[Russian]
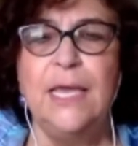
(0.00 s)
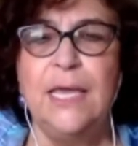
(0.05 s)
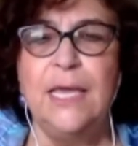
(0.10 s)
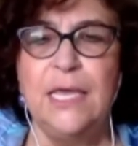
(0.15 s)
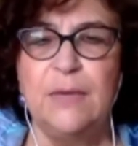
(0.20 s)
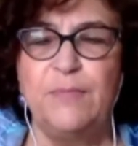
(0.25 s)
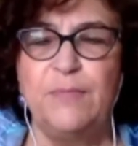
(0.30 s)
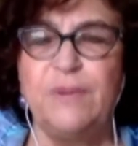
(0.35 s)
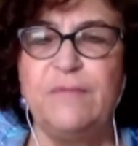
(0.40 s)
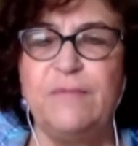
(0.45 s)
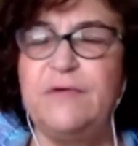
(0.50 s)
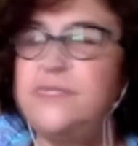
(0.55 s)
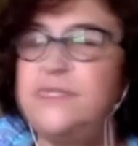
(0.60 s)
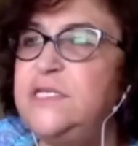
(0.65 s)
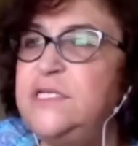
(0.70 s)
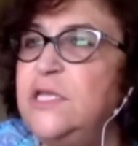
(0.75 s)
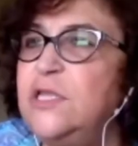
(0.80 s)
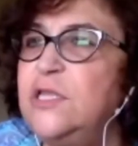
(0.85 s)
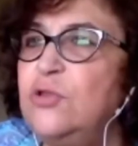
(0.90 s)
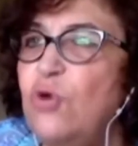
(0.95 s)
и
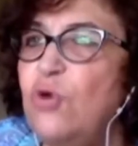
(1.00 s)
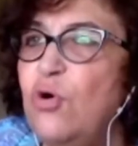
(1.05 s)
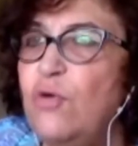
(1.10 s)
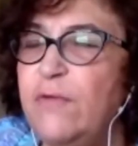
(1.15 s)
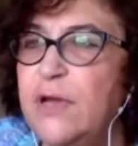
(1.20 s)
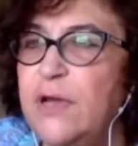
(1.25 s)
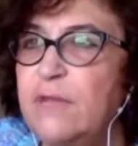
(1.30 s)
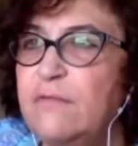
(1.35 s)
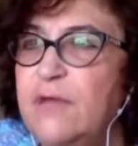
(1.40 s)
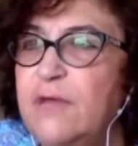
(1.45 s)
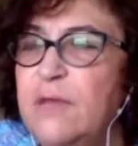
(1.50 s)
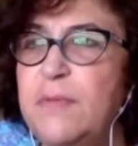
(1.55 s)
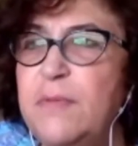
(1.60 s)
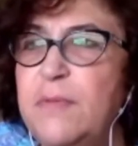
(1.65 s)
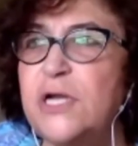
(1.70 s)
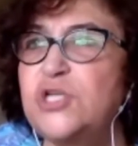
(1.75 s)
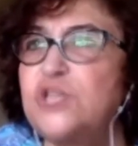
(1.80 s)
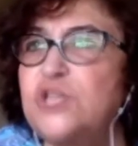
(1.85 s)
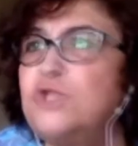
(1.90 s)
провести новые выборы,